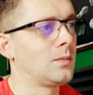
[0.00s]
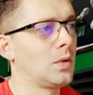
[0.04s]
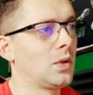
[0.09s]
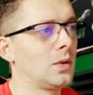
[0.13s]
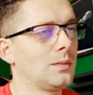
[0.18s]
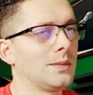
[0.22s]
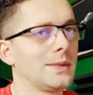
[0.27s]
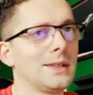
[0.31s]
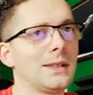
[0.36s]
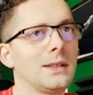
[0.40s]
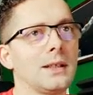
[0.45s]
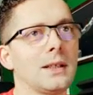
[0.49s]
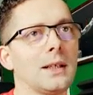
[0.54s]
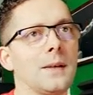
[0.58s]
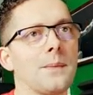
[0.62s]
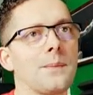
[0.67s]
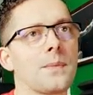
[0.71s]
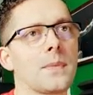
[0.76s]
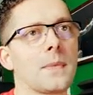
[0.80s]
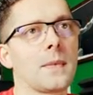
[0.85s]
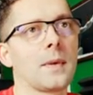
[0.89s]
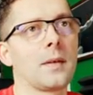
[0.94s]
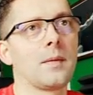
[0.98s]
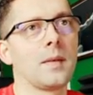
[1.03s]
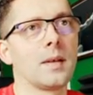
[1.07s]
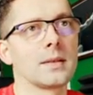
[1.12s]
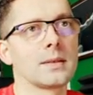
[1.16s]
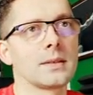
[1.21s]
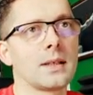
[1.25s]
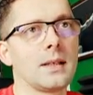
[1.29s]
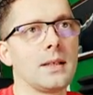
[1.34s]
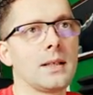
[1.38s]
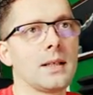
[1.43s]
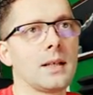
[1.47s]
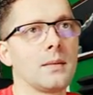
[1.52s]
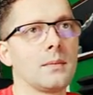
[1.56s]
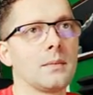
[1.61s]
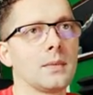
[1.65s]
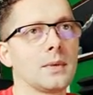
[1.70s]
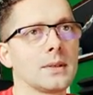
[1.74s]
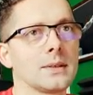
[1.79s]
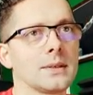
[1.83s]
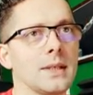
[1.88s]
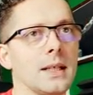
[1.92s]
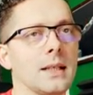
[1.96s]
w moją dynkę. Więc klikam
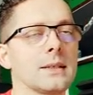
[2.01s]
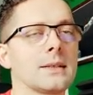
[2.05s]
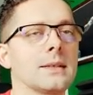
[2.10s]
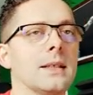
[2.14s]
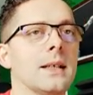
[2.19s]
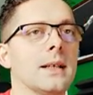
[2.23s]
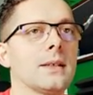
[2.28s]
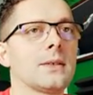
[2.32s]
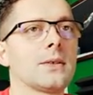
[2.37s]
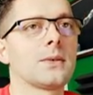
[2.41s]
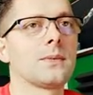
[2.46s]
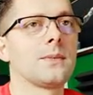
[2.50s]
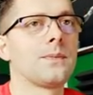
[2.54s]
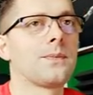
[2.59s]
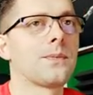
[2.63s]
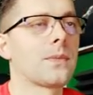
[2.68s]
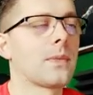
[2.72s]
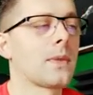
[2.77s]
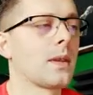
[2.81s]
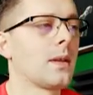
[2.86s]
zaznacz